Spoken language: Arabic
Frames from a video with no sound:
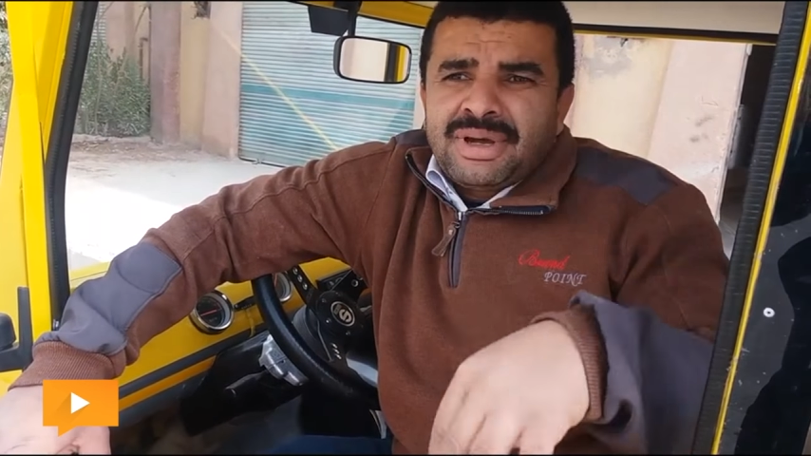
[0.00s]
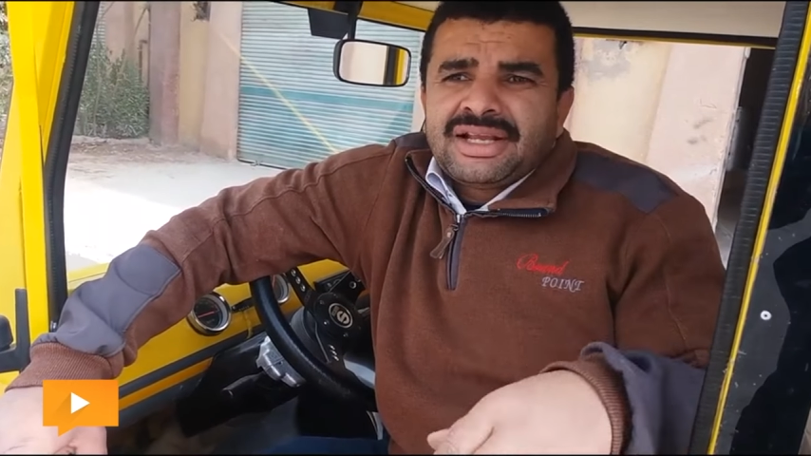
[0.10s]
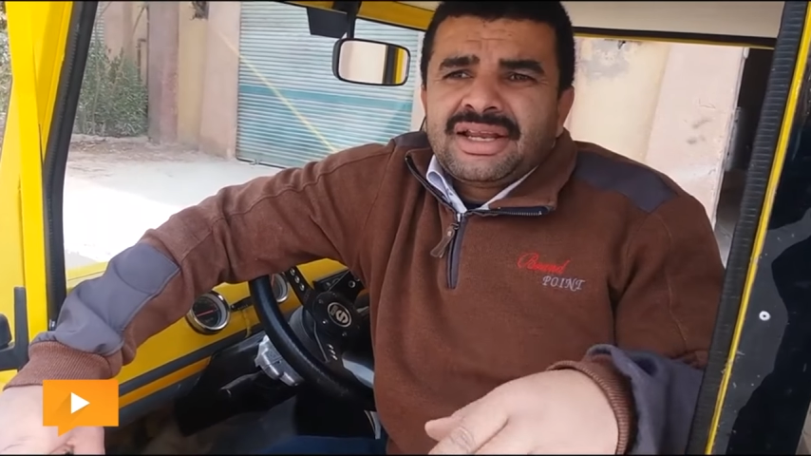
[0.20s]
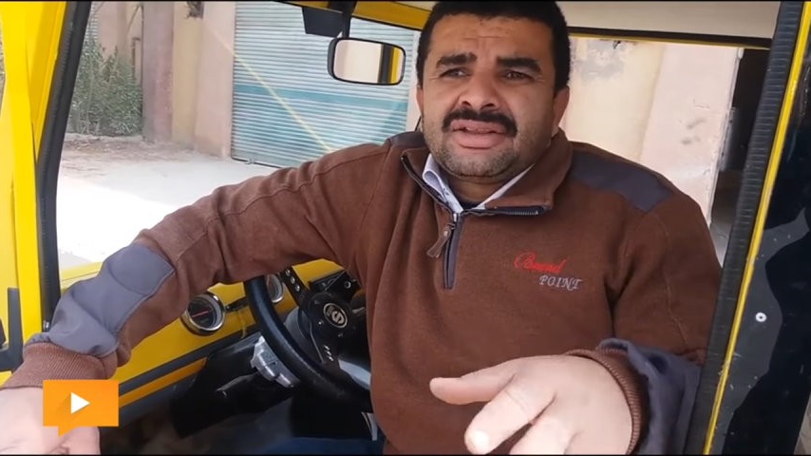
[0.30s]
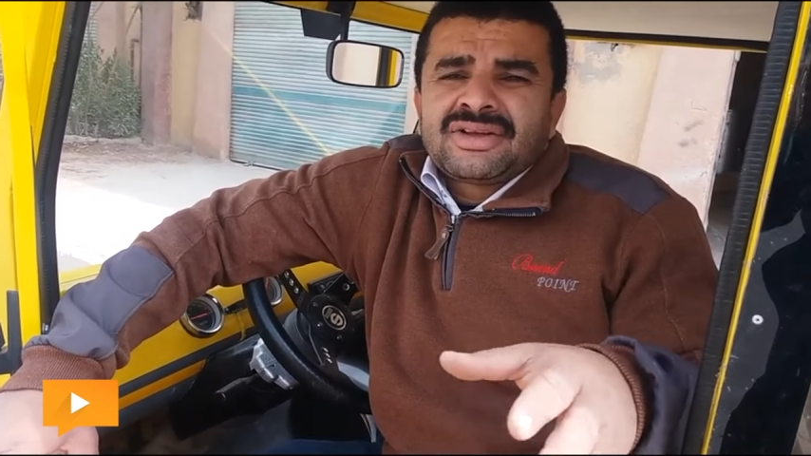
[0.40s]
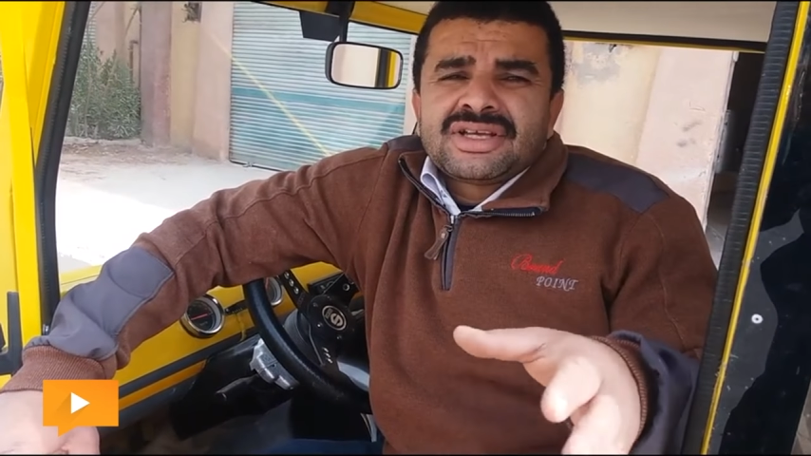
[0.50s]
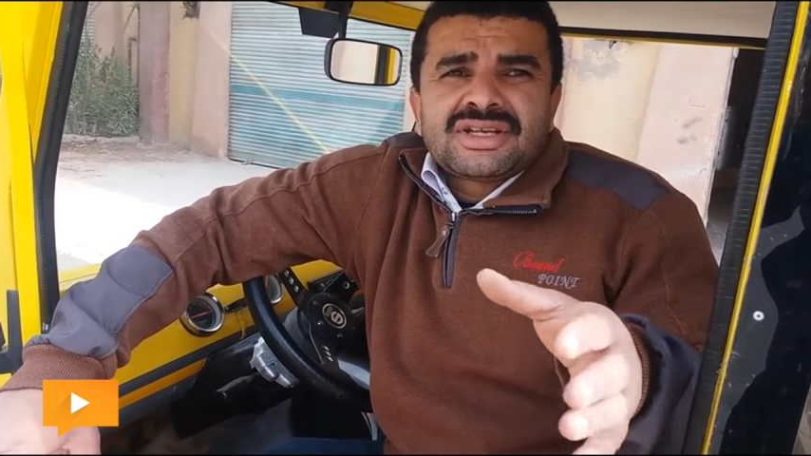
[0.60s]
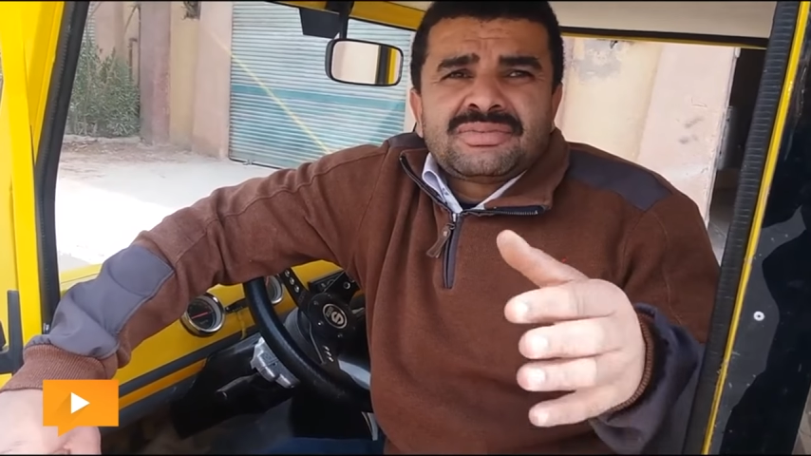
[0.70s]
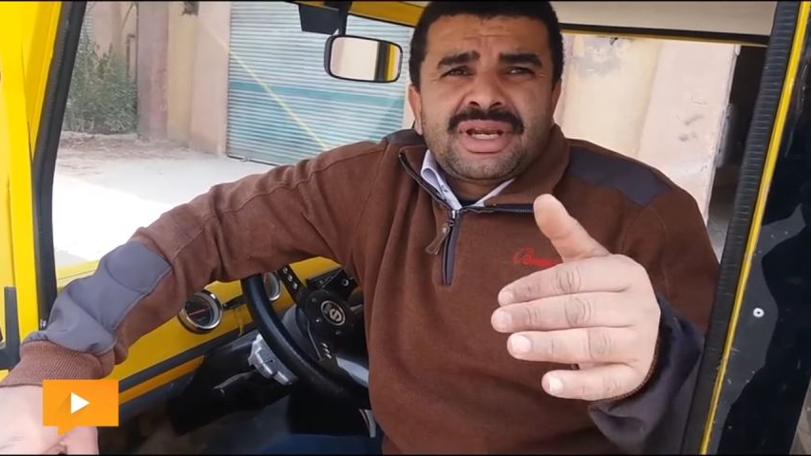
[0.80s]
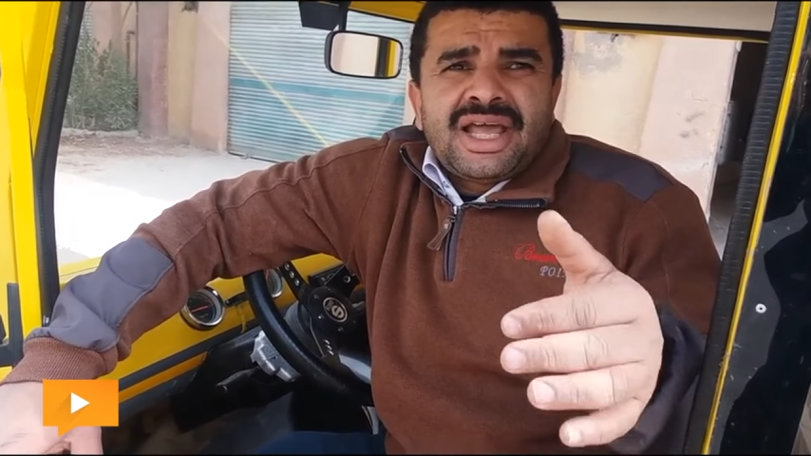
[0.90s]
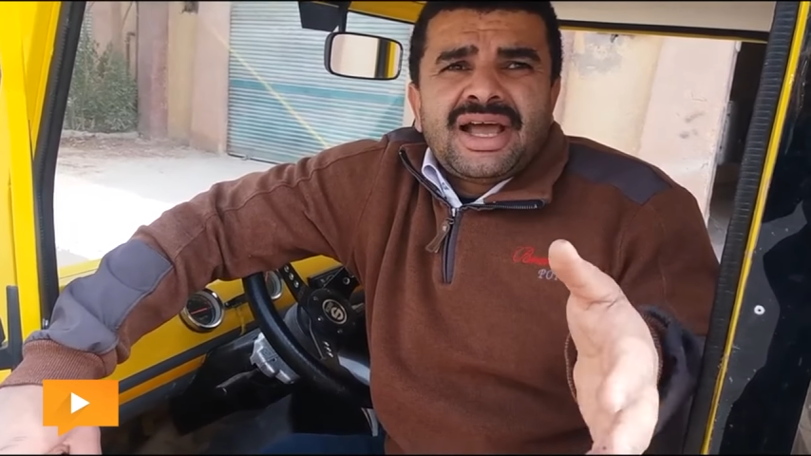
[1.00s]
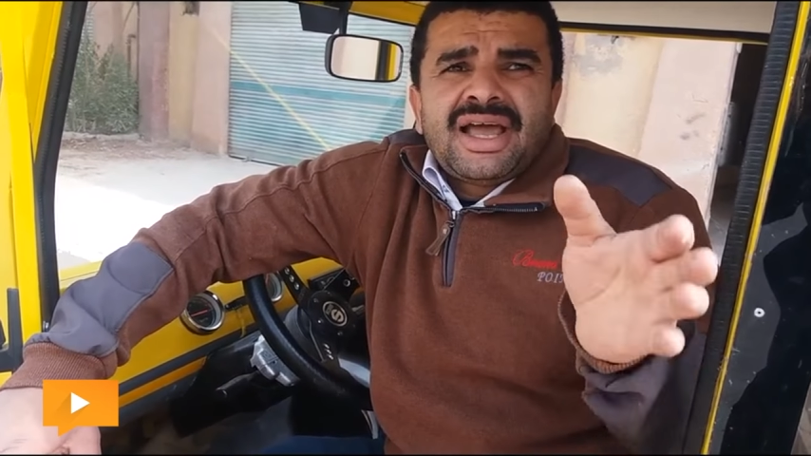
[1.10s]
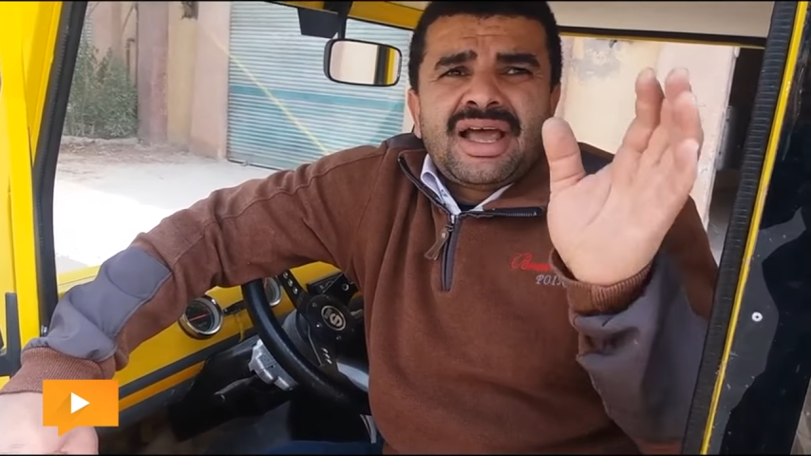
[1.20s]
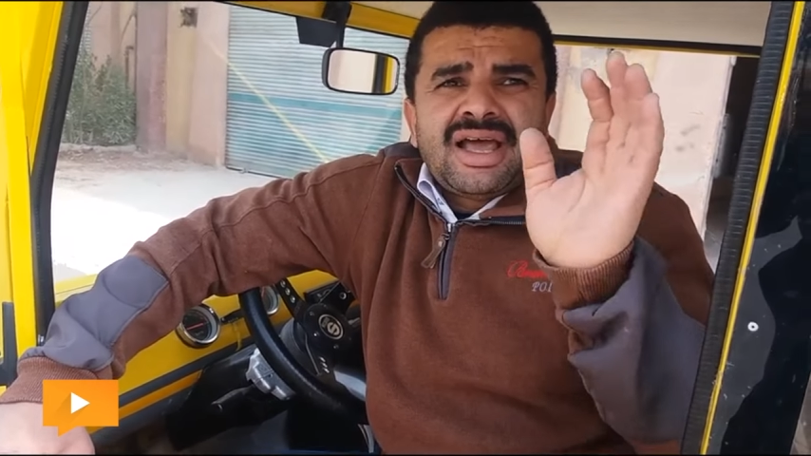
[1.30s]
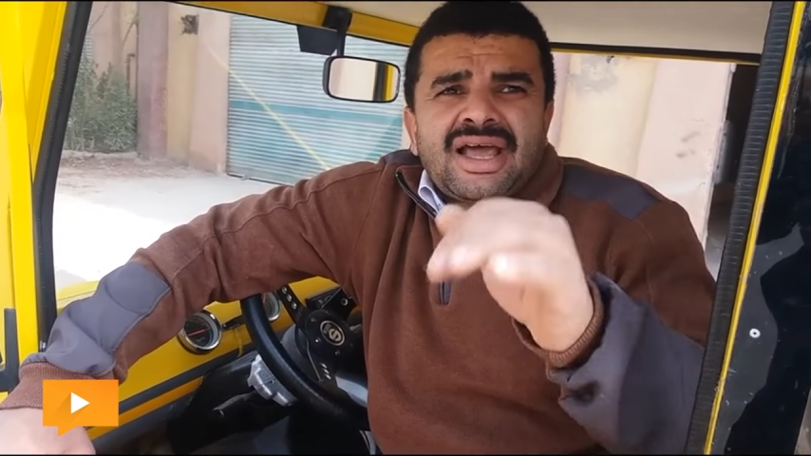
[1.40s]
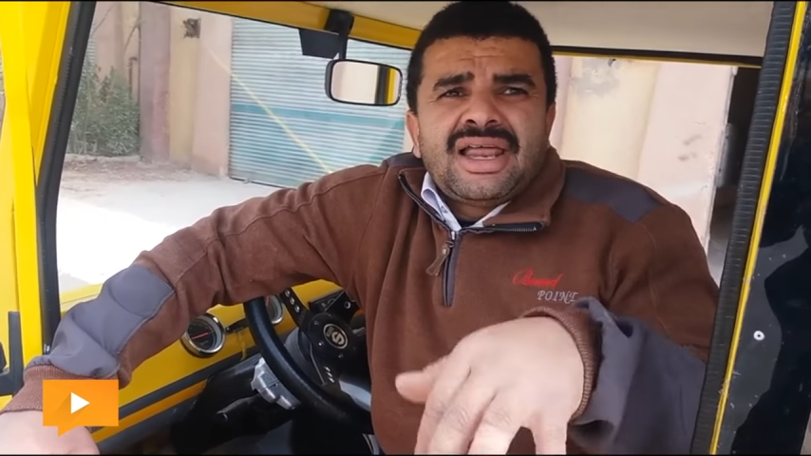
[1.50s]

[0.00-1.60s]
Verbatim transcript: بعد كده اتكسرت مني حاجه